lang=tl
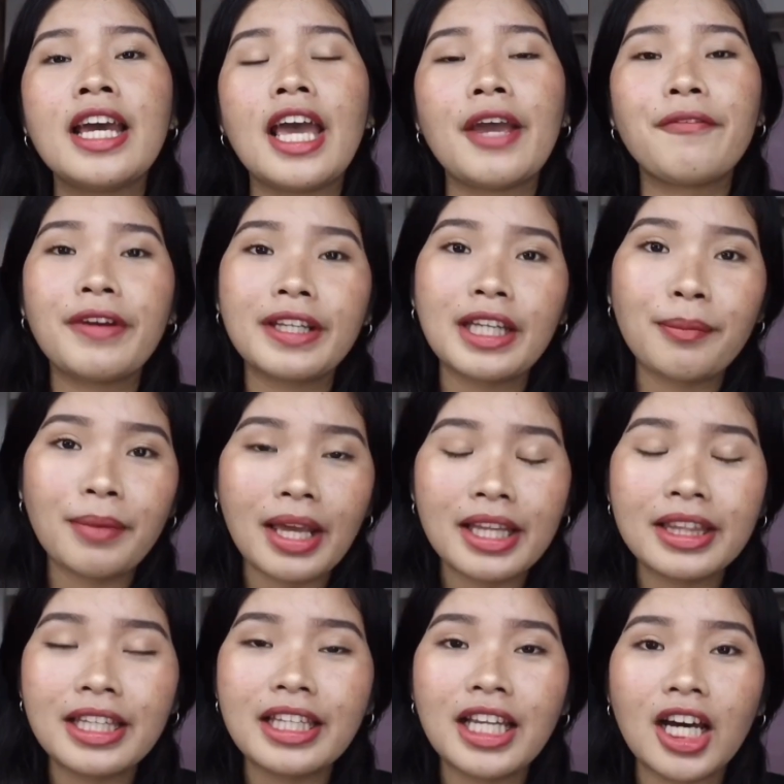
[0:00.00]
Every time na
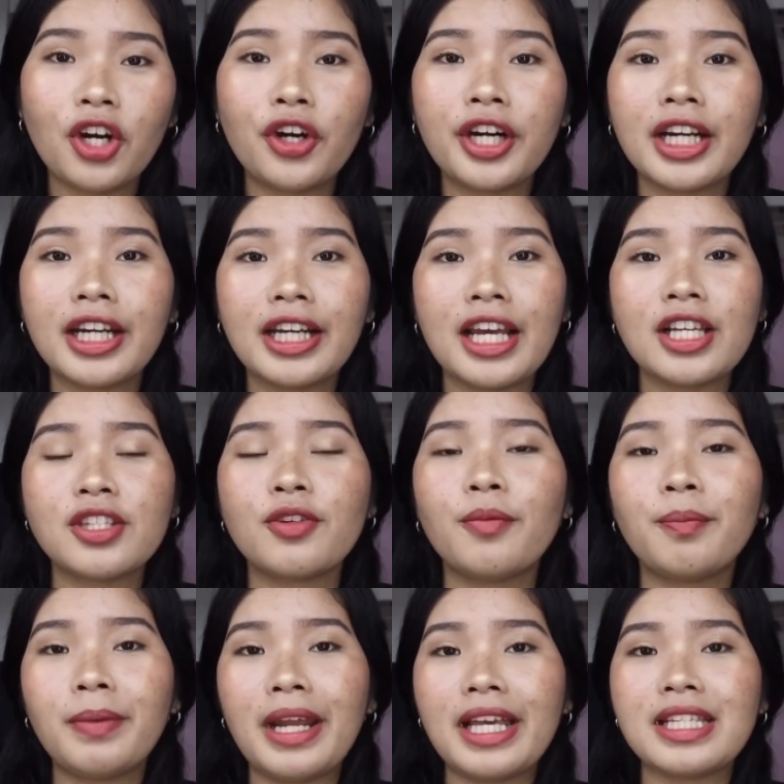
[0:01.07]
hindi naka-organize yung
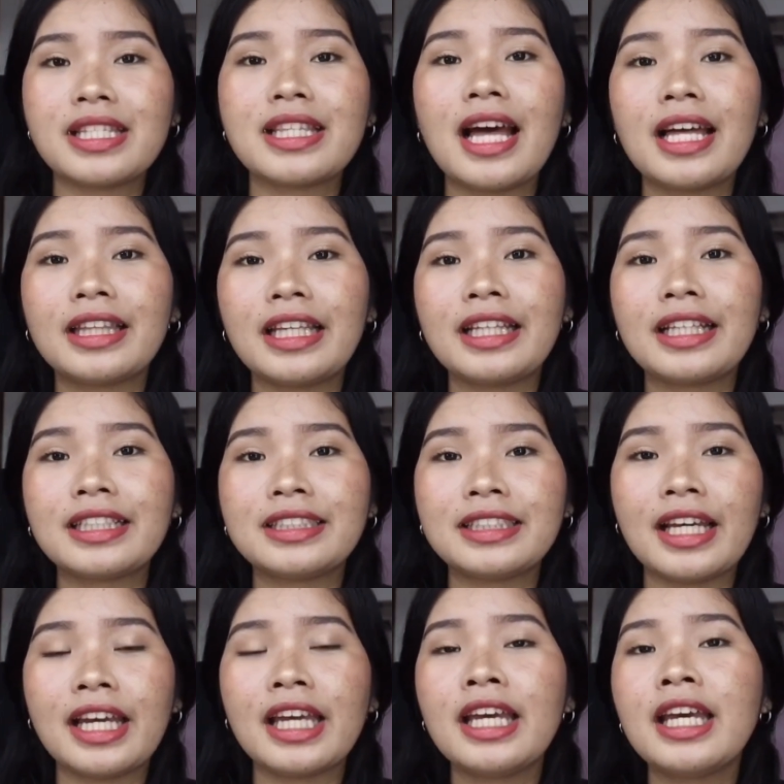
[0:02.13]
place natin
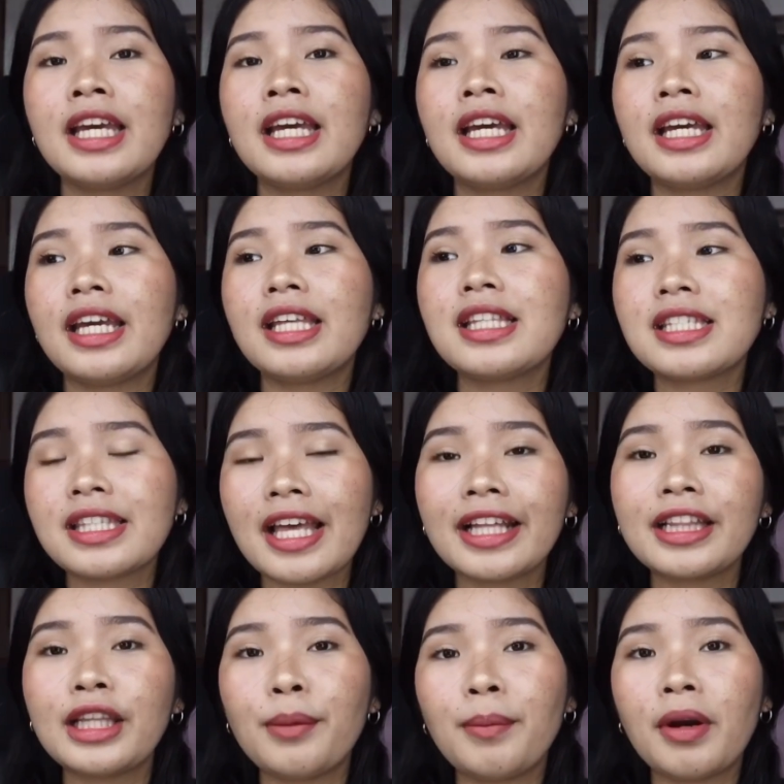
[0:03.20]
kasi
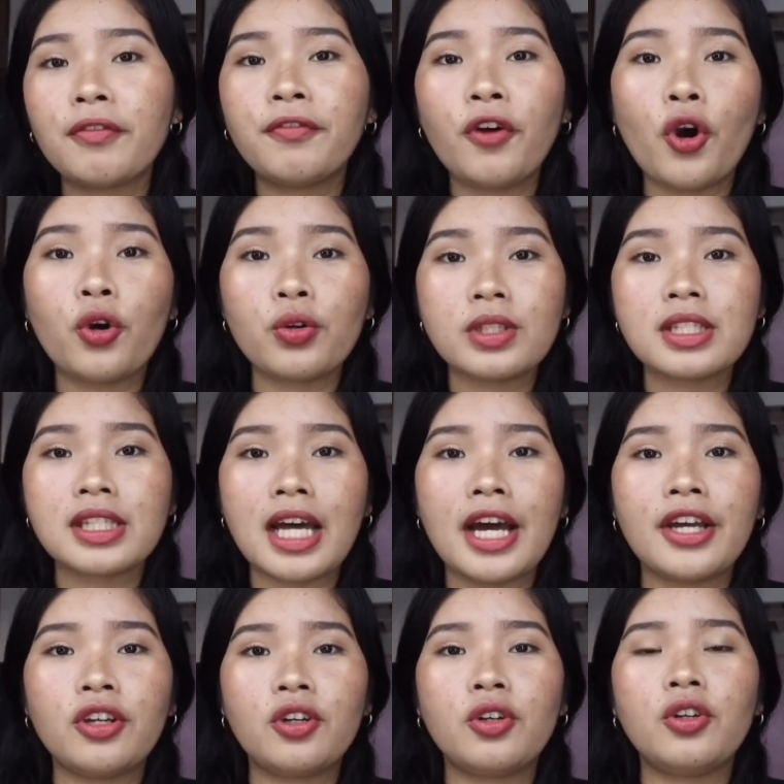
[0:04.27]
instead na mag-focus
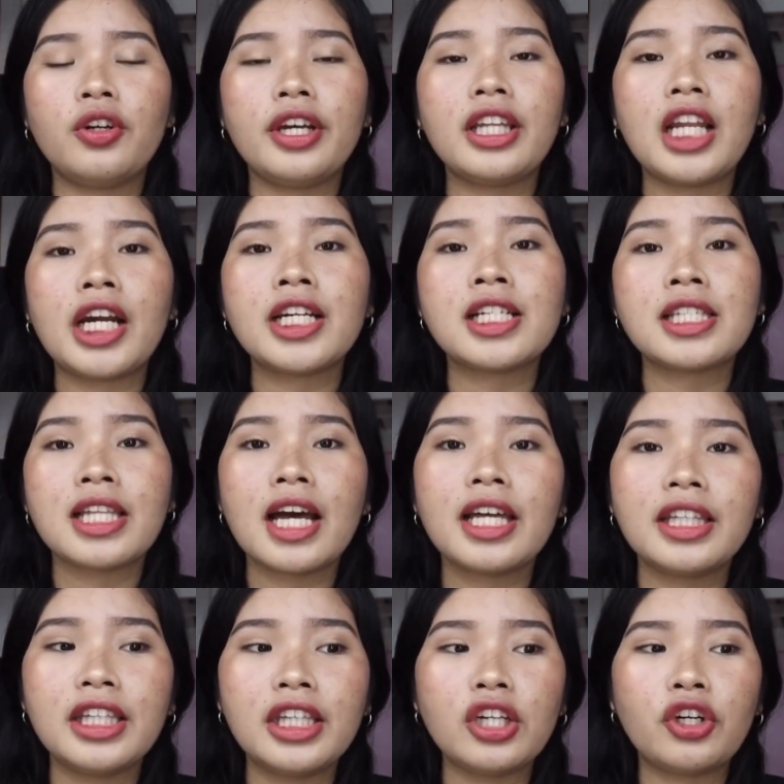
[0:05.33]
tayo in our
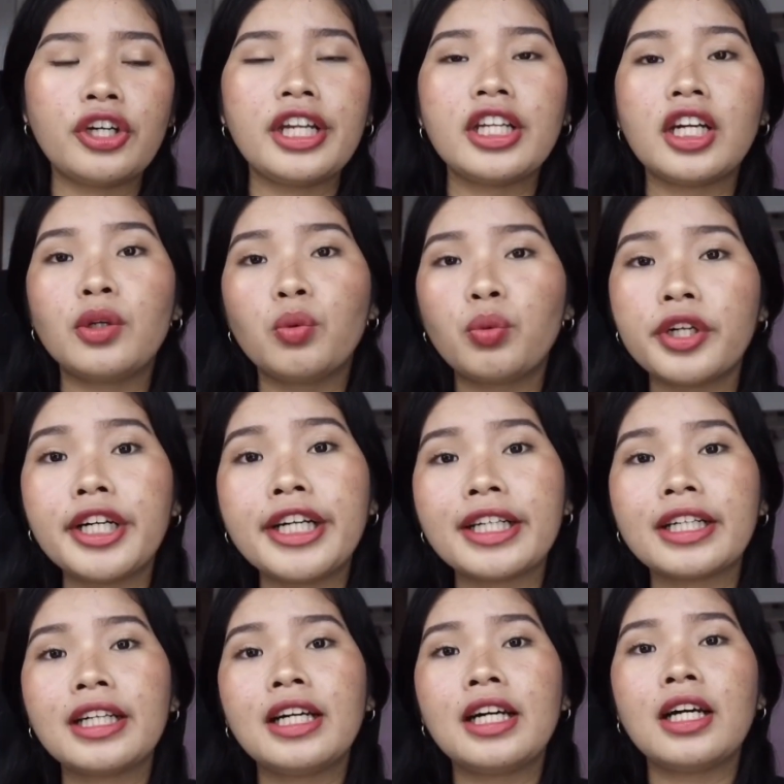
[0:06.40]
study or in our
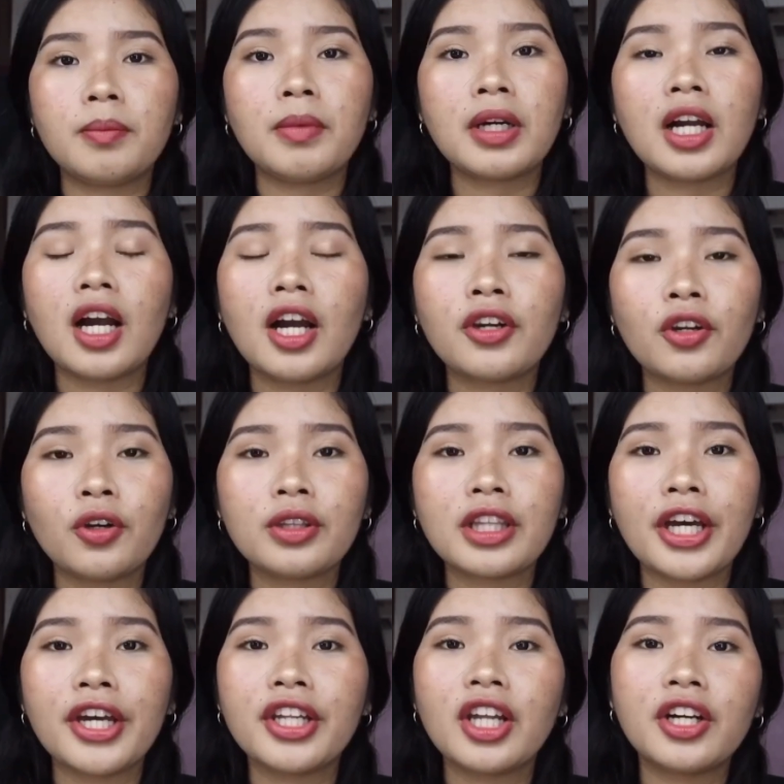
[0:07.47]
work, magkakaroon
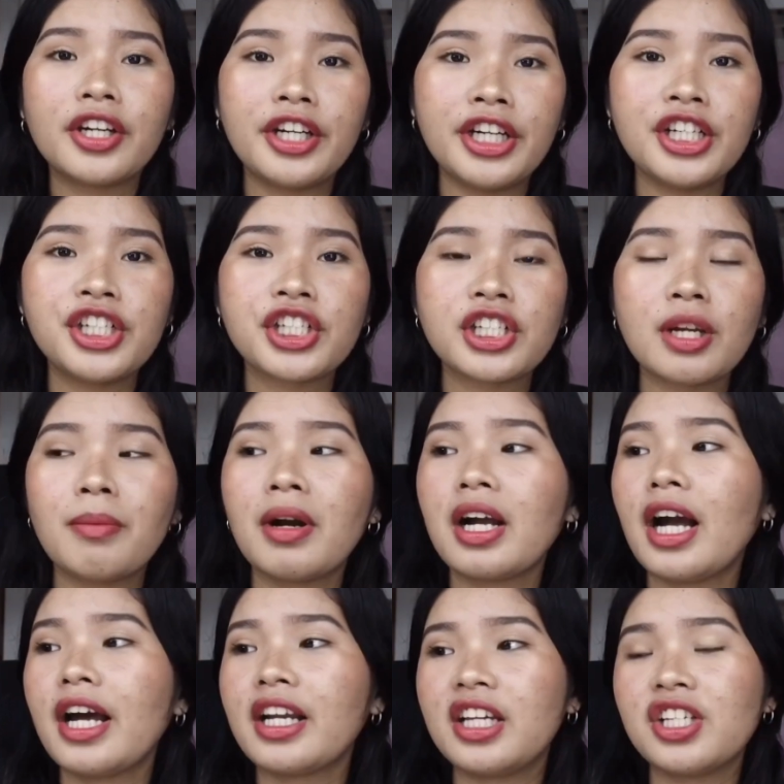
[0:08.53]
tayo ng urge na
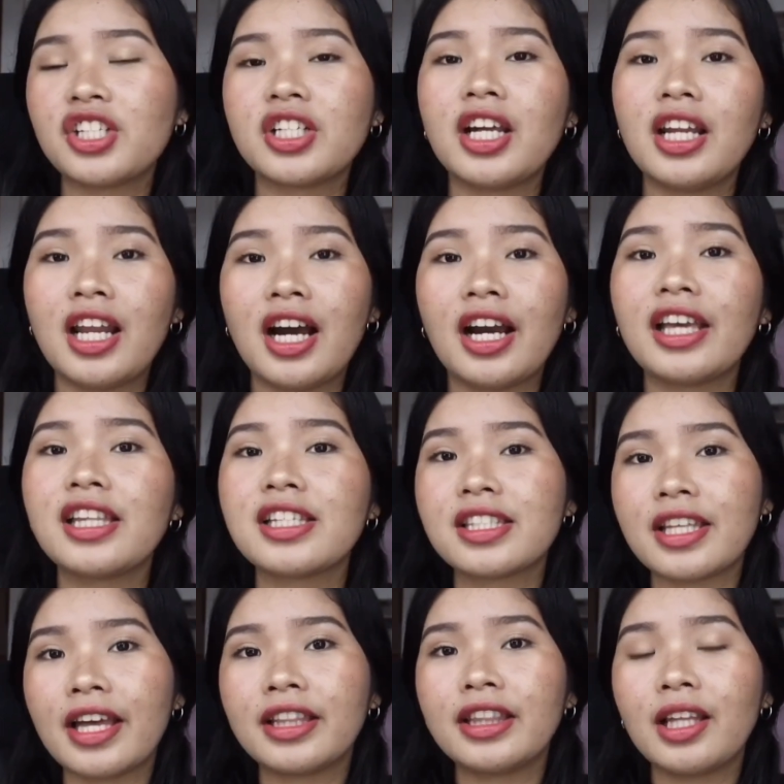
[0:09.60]
mag-arrange na lang
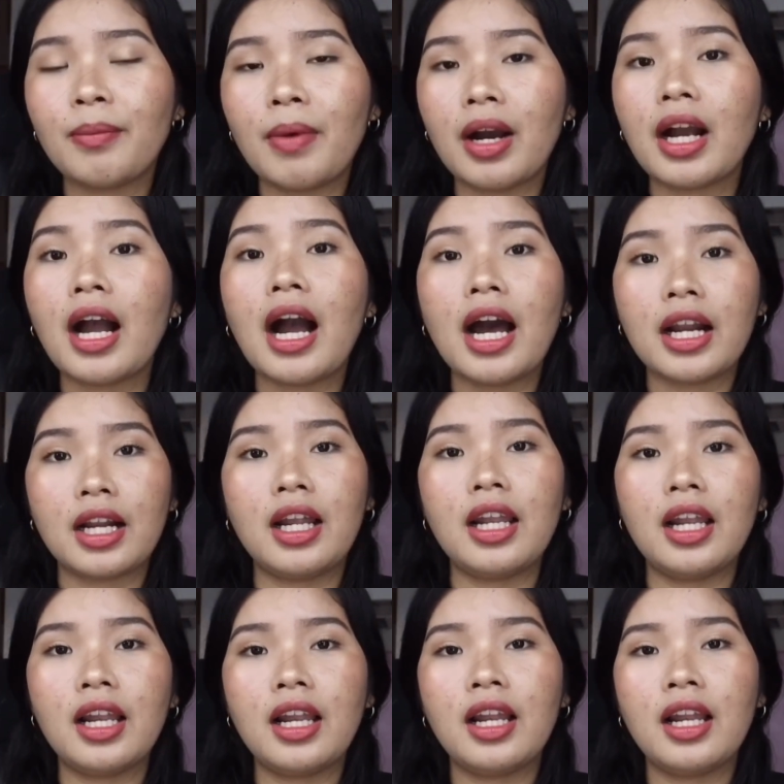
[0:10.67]
instead na mag-aral.